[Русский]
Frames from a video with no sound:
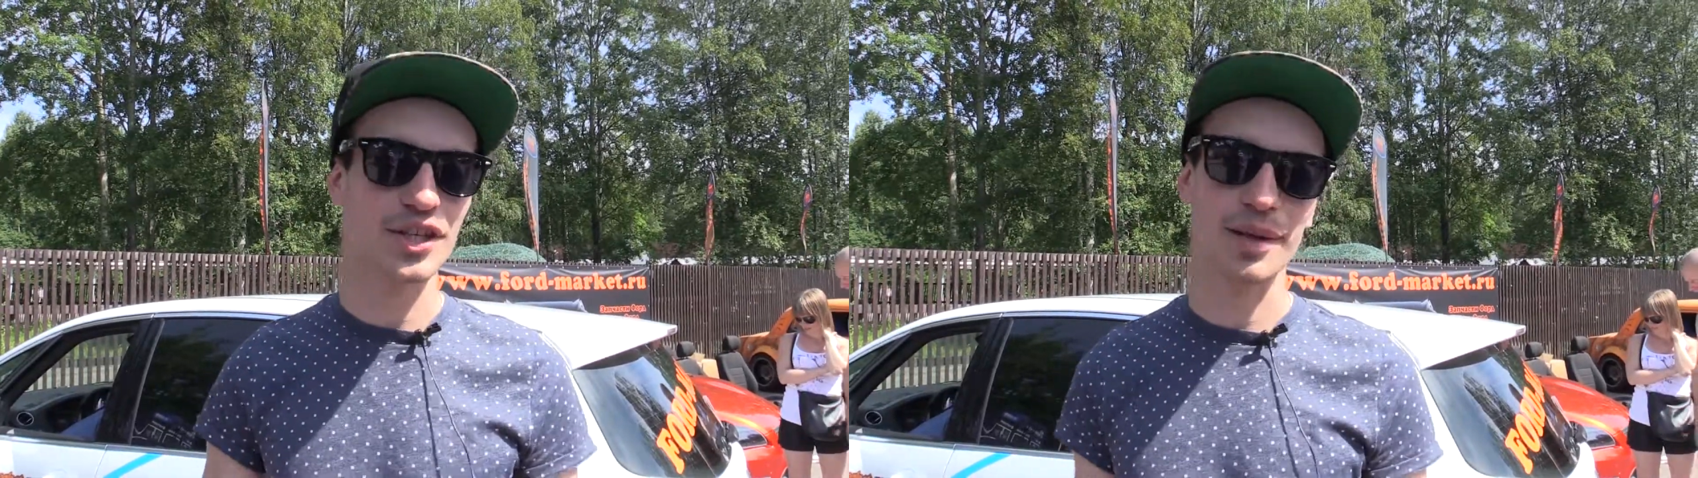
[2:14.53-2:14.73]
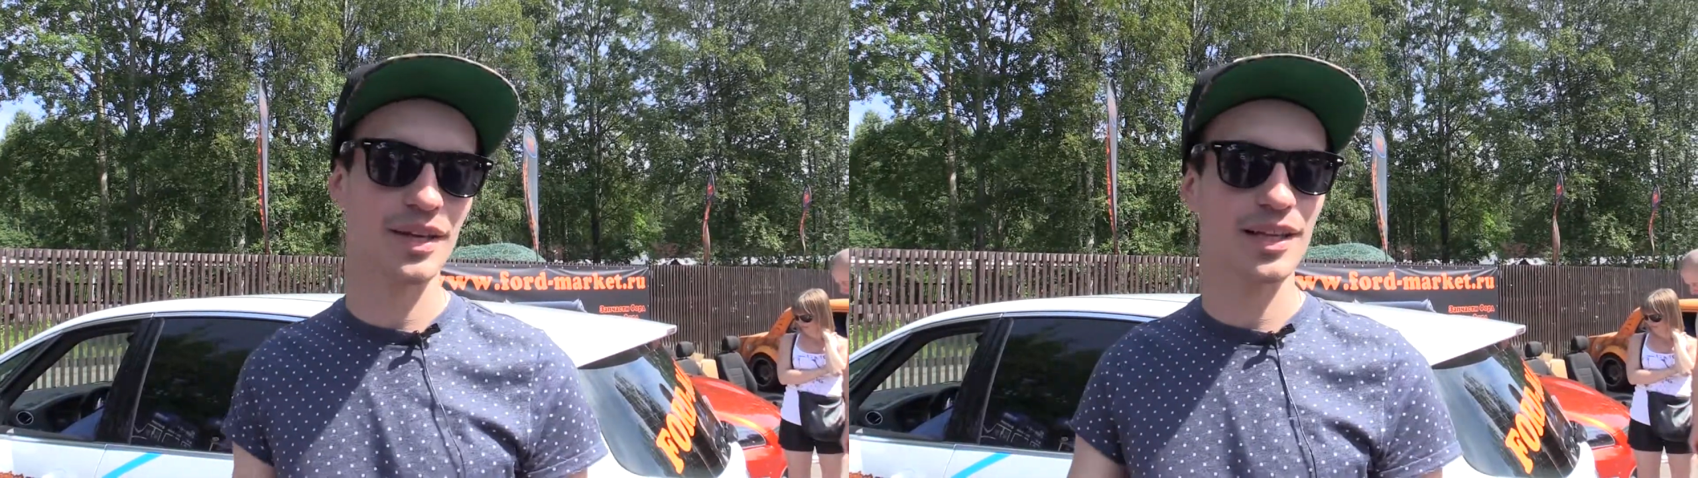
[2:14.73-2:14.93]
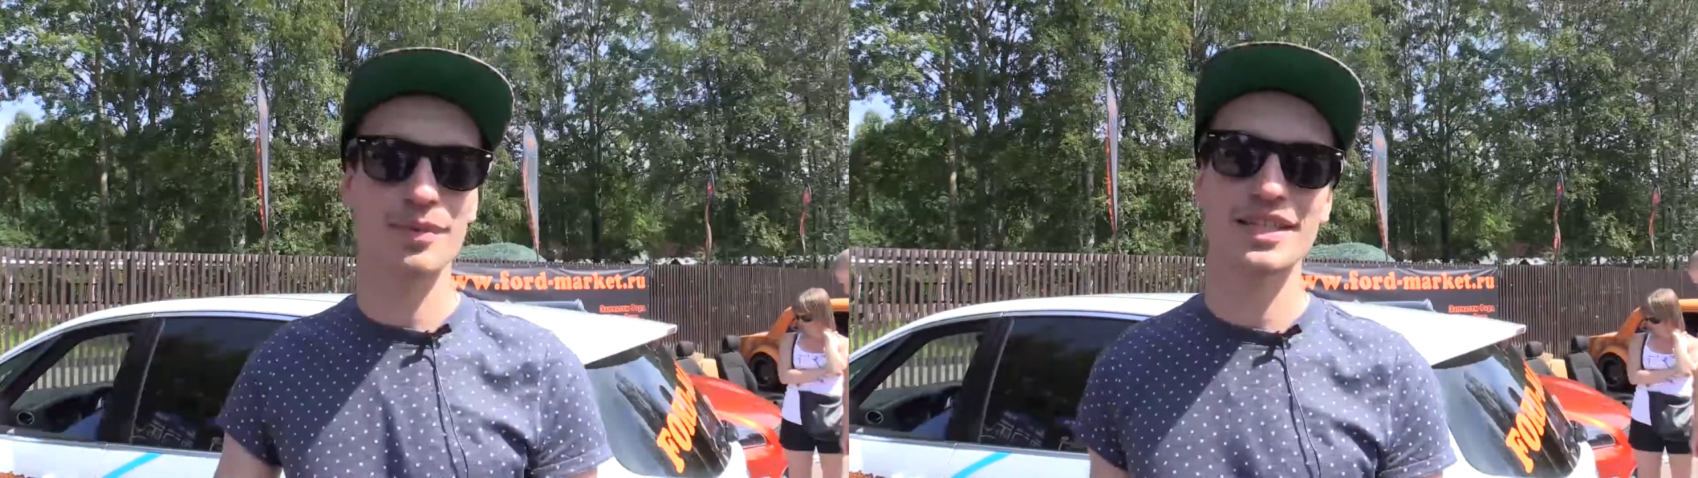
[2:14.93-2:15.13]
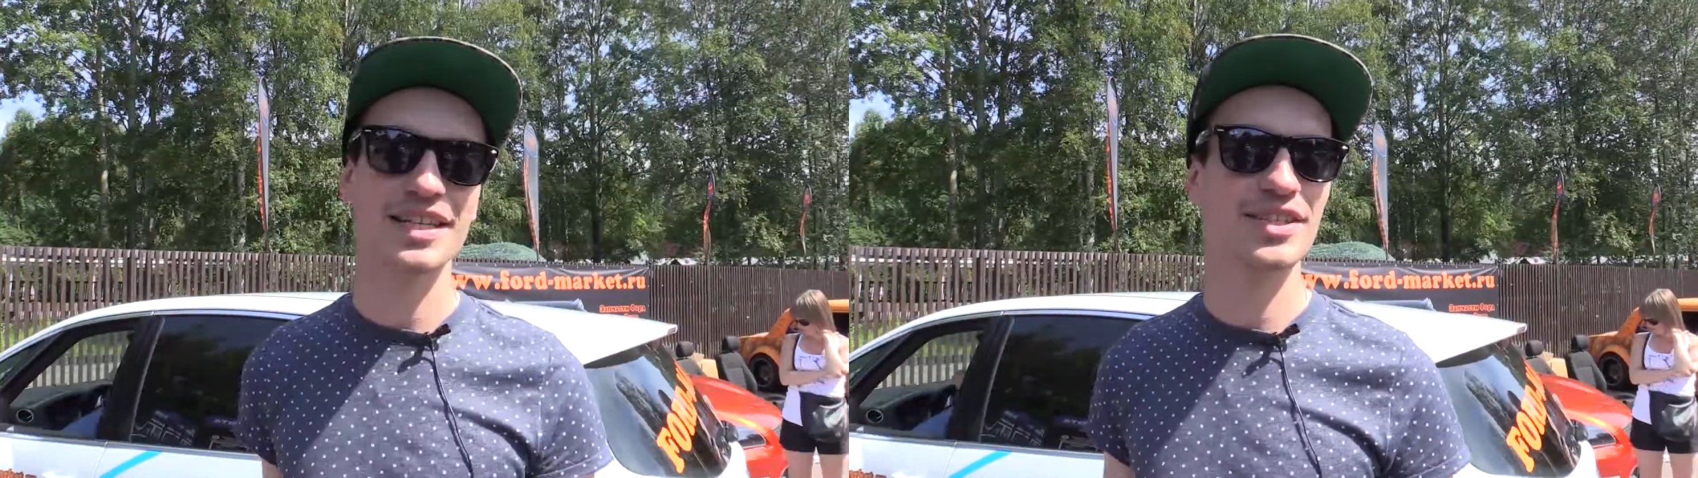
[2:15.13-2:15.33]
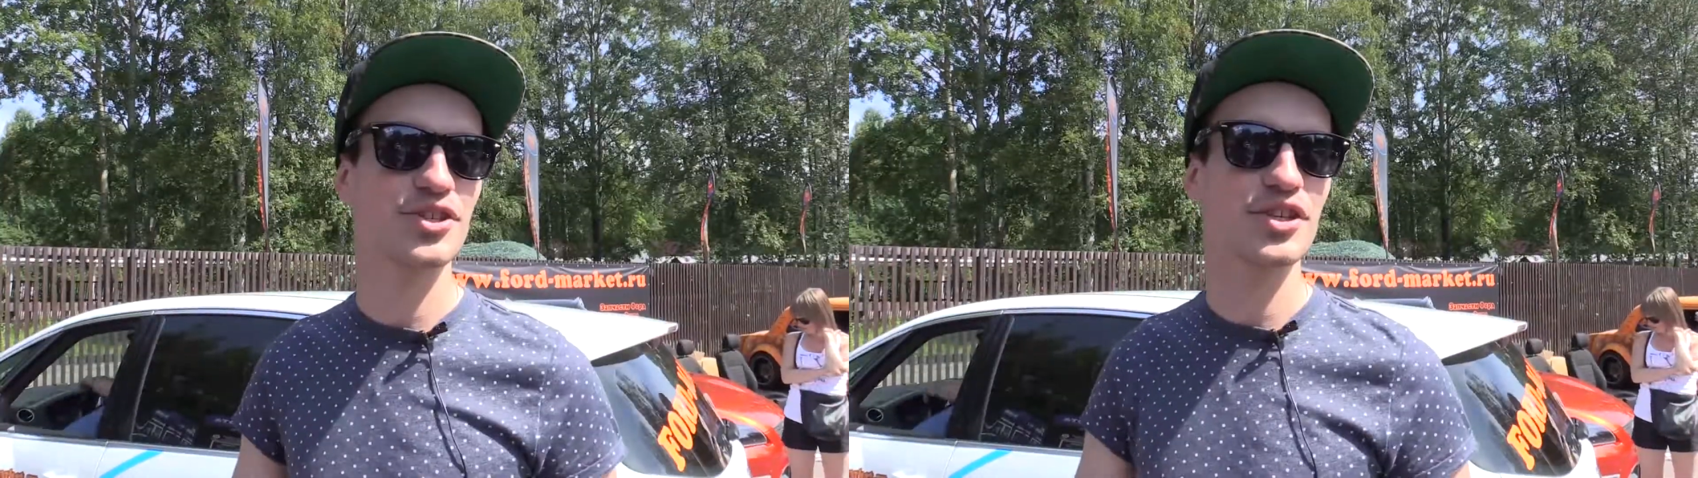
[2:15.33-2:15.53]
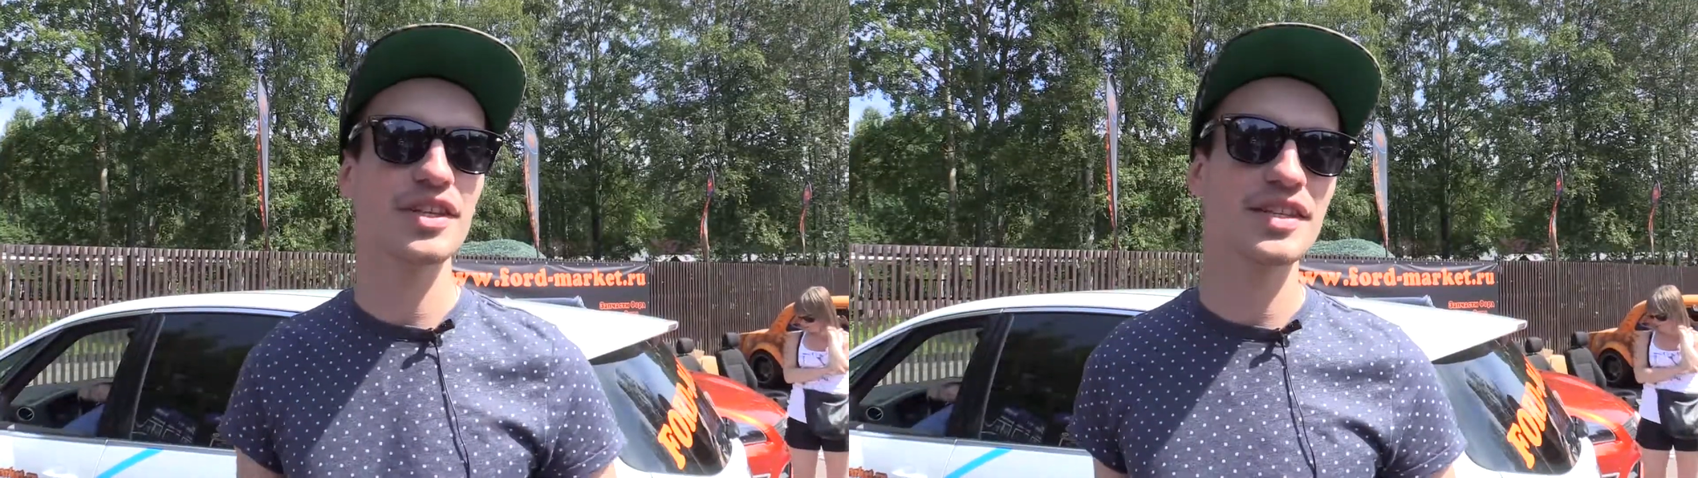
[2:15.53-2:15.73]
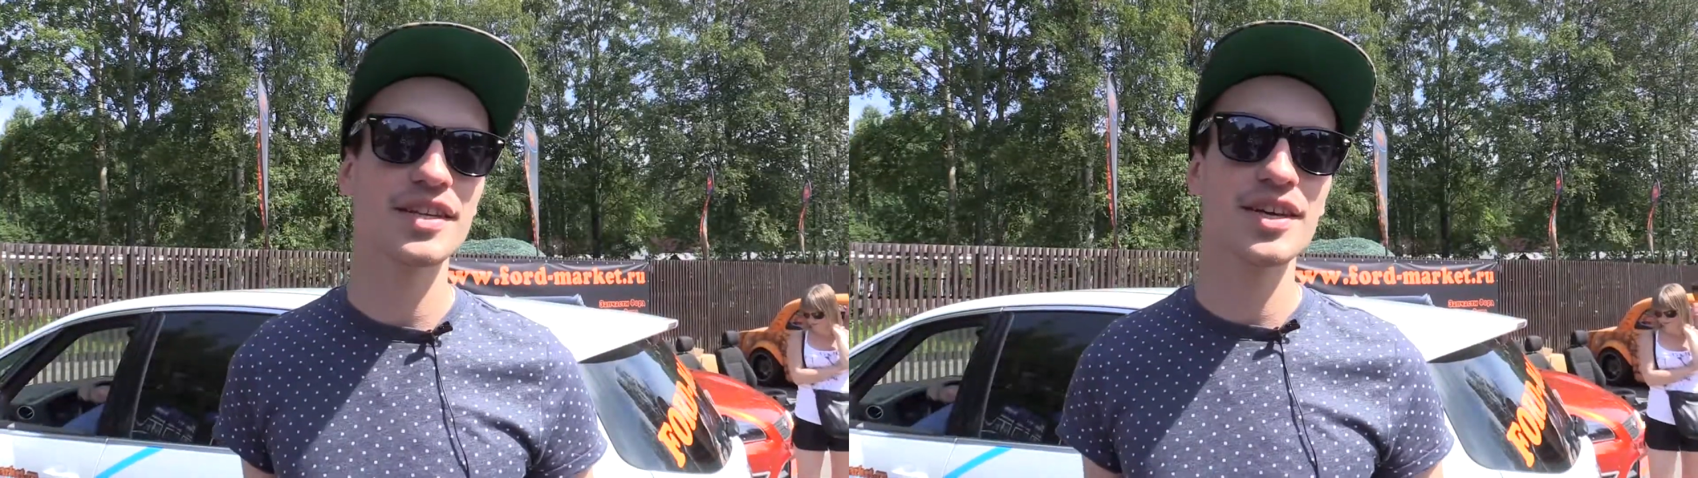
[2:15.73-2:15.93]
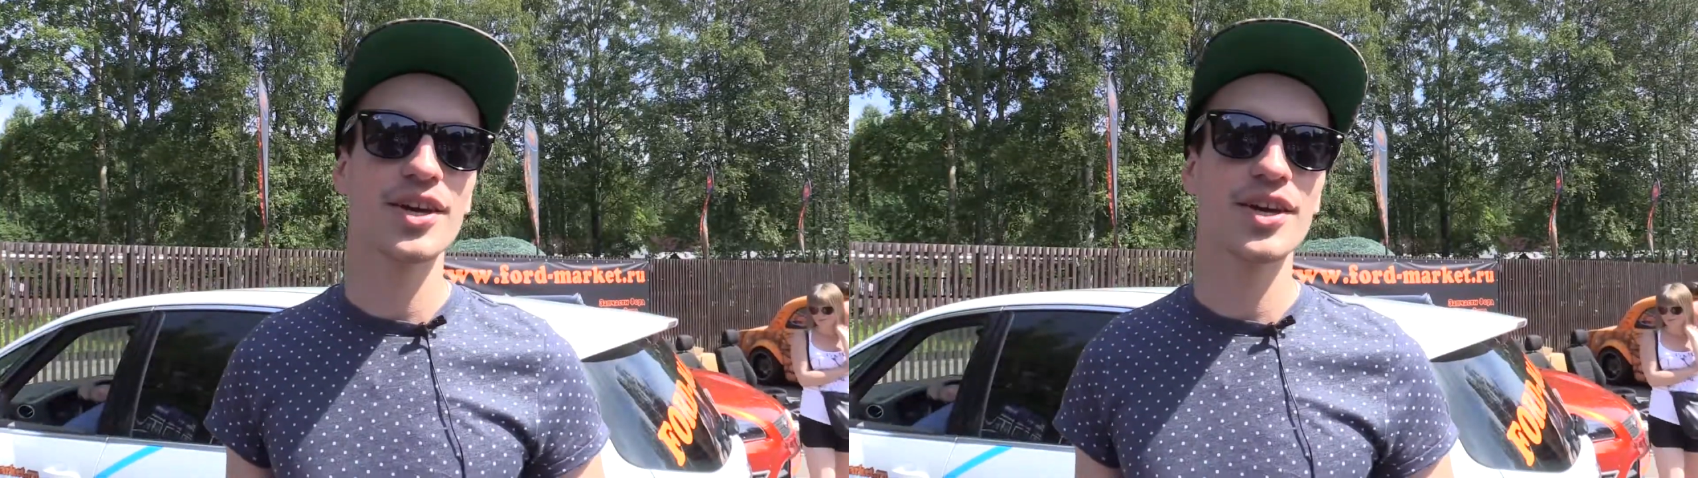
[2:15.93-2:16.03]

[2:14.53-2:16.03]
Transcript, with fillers: и там надо быстро зачинить.